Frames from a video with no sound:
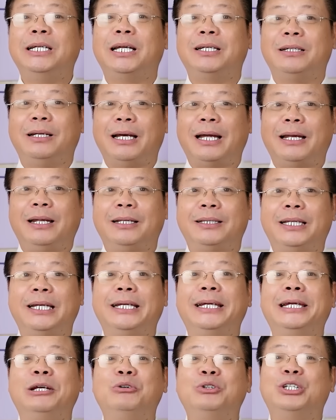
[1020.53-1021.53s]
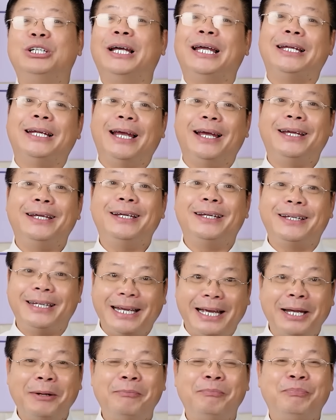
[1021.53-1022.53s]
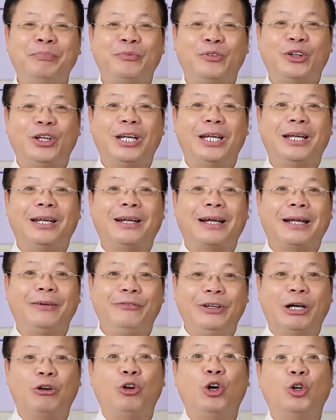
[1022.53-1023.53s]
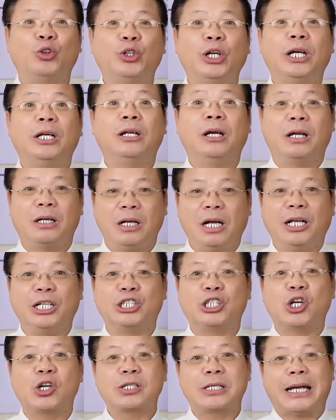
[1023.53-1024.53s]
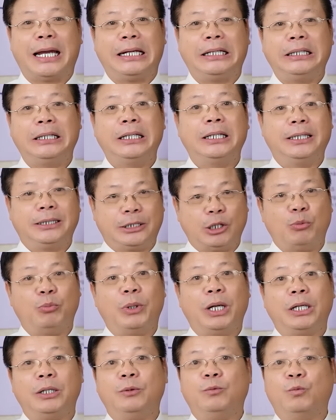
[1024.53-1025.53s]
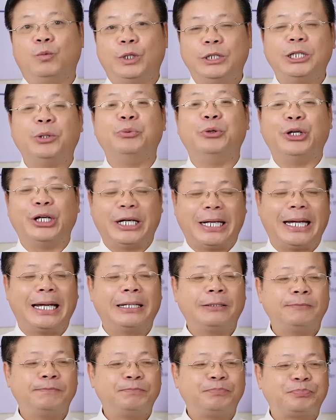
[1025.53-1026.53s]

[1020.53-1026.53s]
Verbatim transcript: nhận được tình yêu từ anh ấy nhé. Cho nên là việc đầu tiên, đừng so sánh chồng mình với chồng người khác.